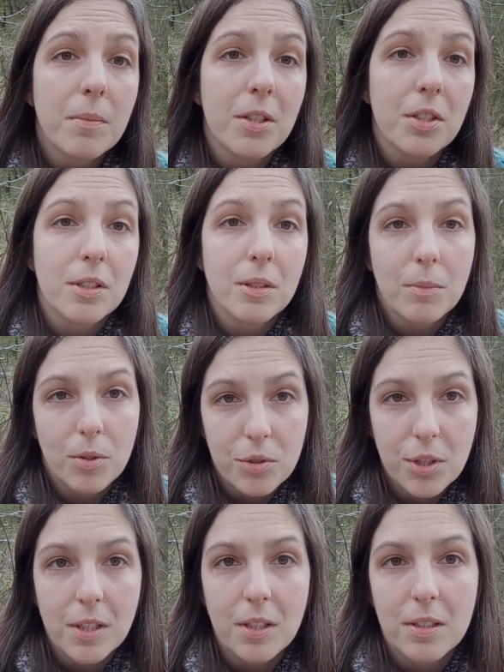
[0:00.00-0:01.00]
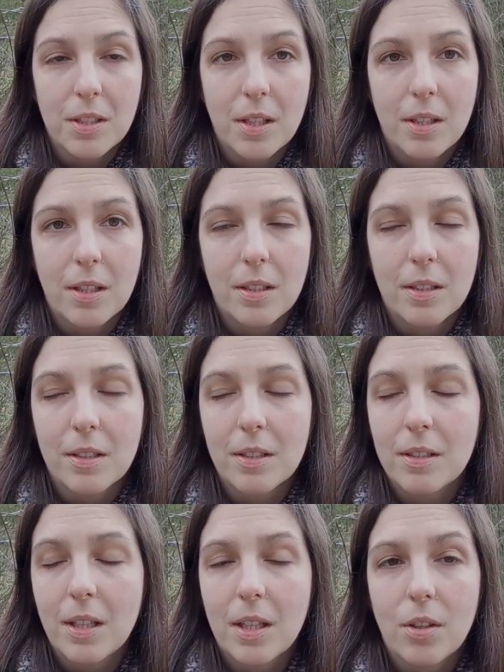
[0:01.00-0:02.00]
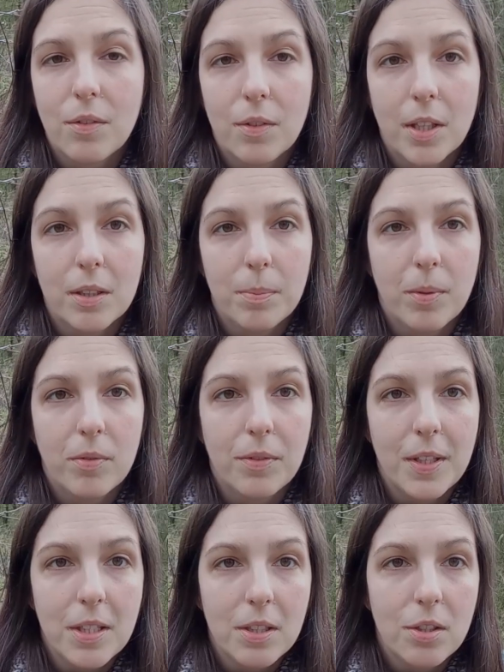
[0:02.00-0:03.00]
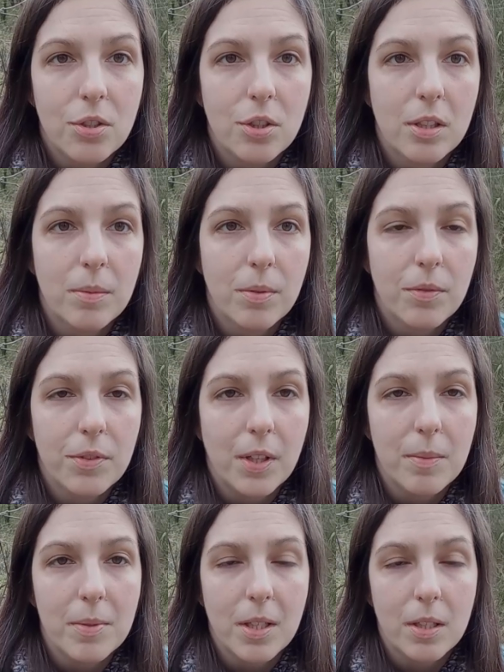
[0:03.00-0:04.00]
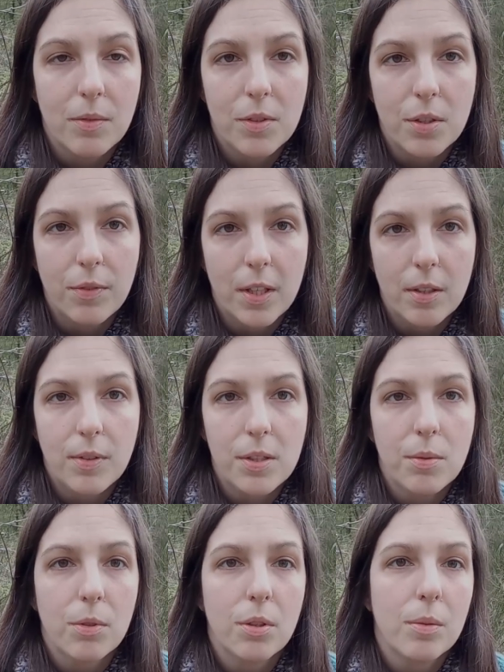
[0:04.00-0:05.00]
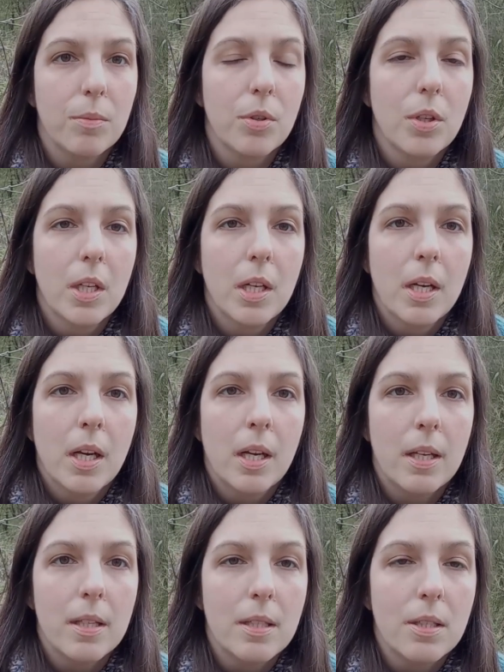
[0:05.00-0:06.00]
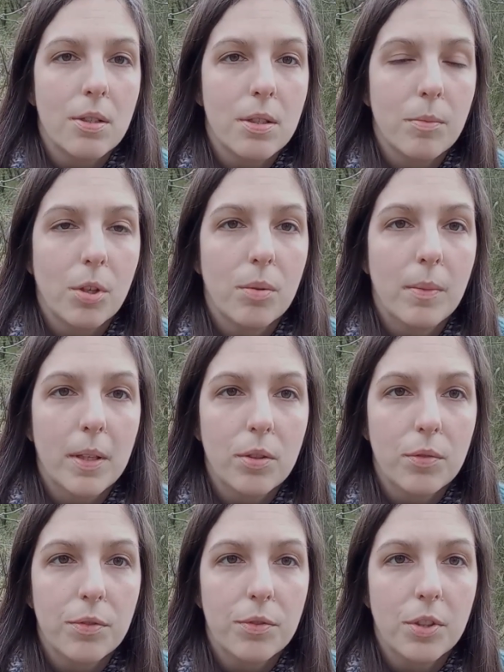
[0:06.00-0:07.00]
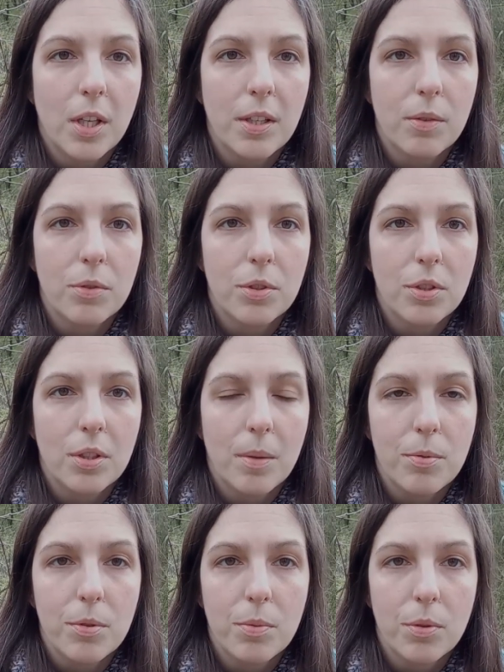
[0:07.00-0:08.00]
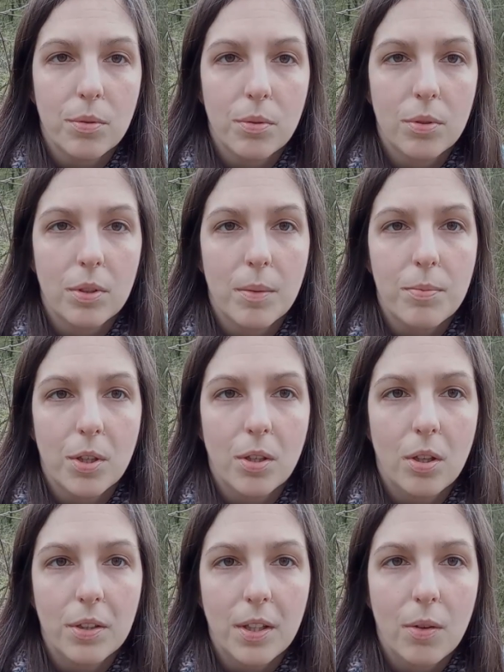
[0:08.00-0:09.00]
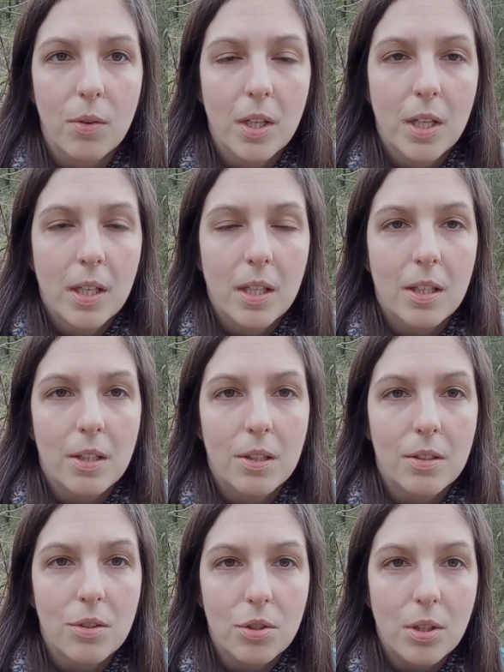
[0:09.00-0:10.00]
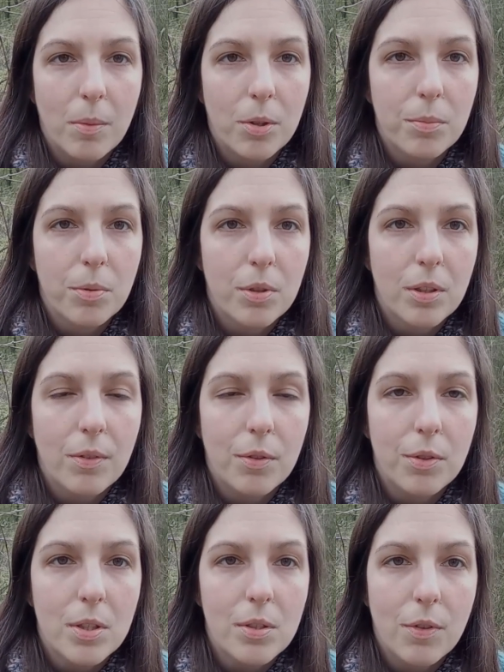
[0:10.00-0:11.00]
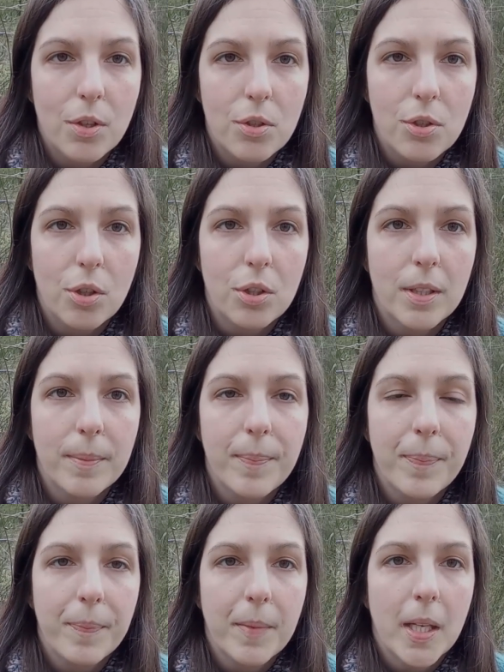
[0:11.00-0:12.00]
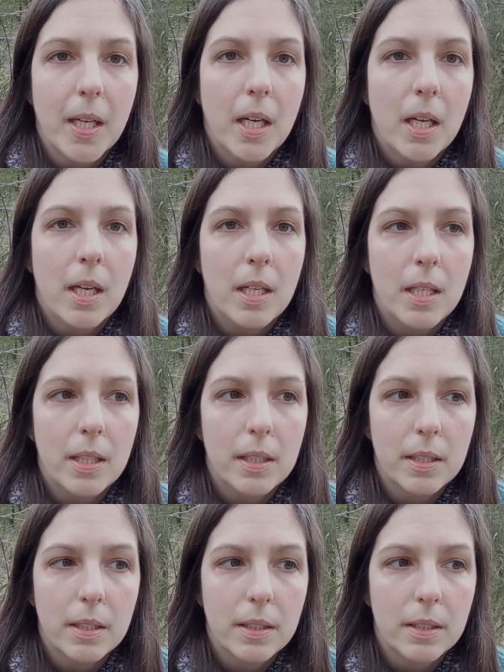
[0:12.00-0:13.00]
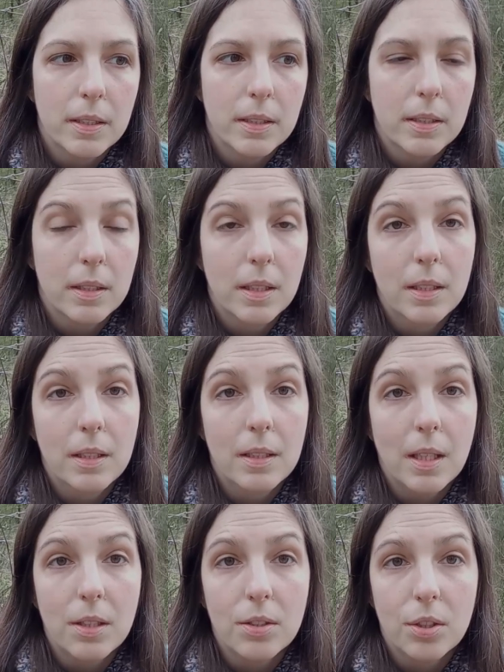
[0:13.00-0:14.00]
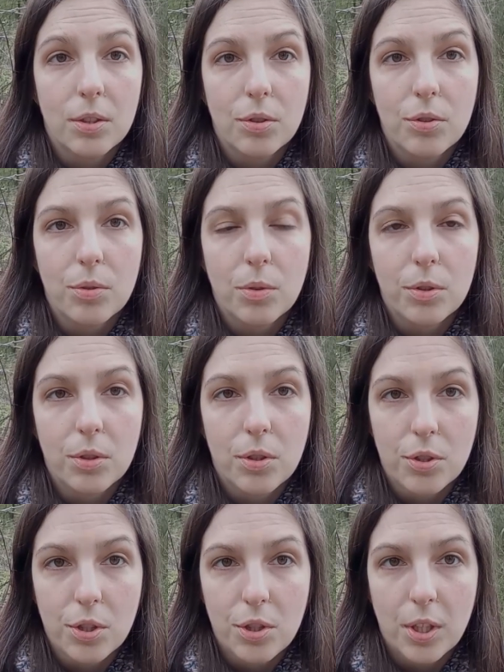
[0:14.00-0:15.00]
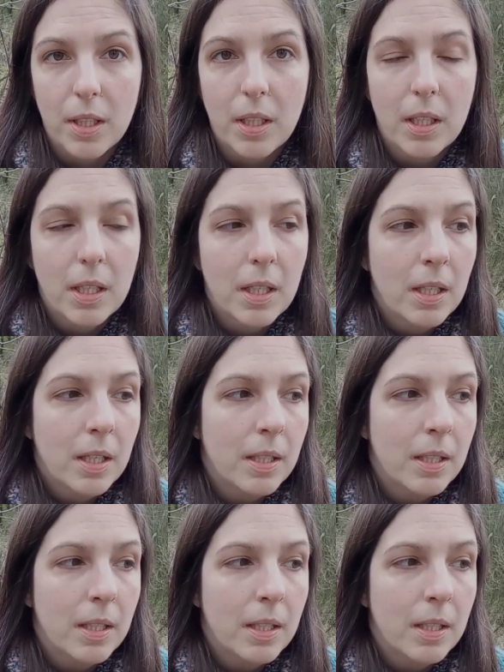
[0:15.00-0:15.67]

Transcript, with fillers: W każdym razie ten mąż zareagował jak typowy facet, czyli był w takim stanie wycofania, wracał do domu e, ze stosem dokumentów, siadał gdzieś tam przy biurku i je przeglądał, oglądał, e, coś tam odburkiwał tej swojej żonie. E, I, I tak się toczyło to ich życie.